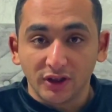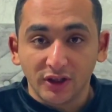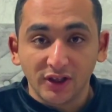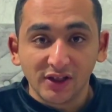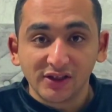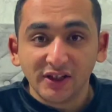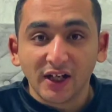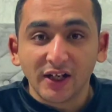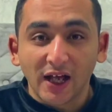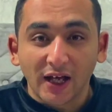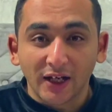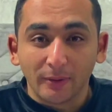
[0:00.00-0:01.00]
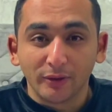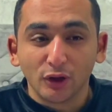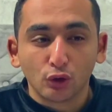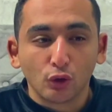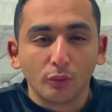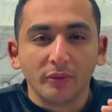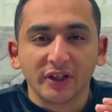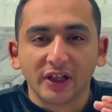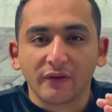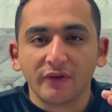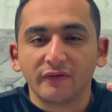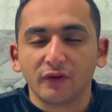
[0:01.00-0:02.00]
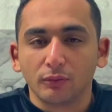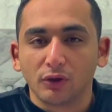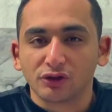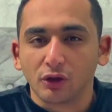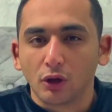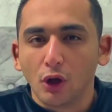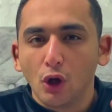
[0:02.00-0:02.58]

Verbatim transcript: الناس دي كان اغلبيتهم من كفيف البصر